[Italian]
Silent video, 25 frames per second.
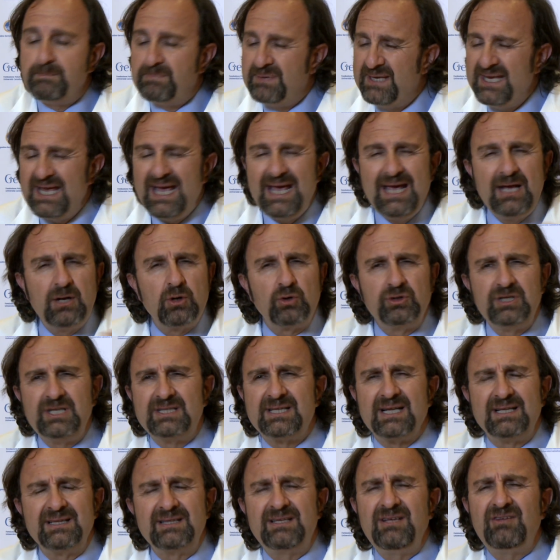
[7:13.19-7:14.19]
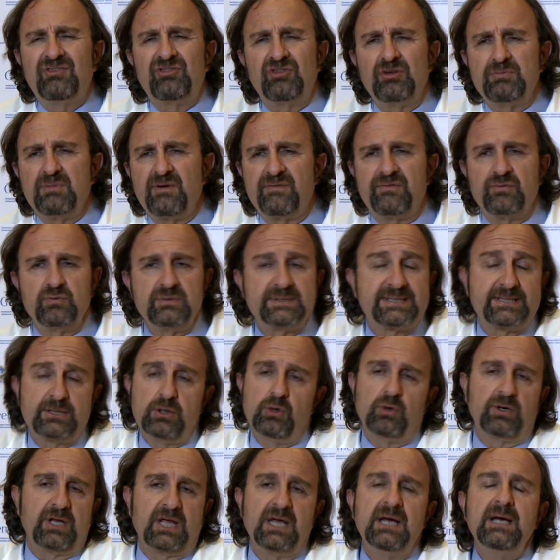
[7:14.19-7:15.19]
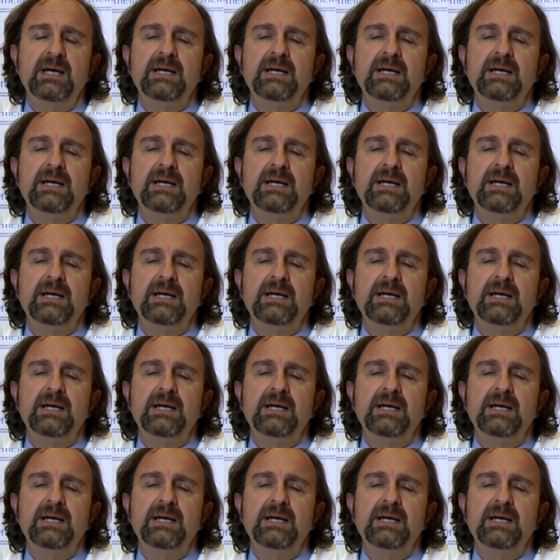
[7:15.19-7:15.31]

pieno di tantissime funzioni,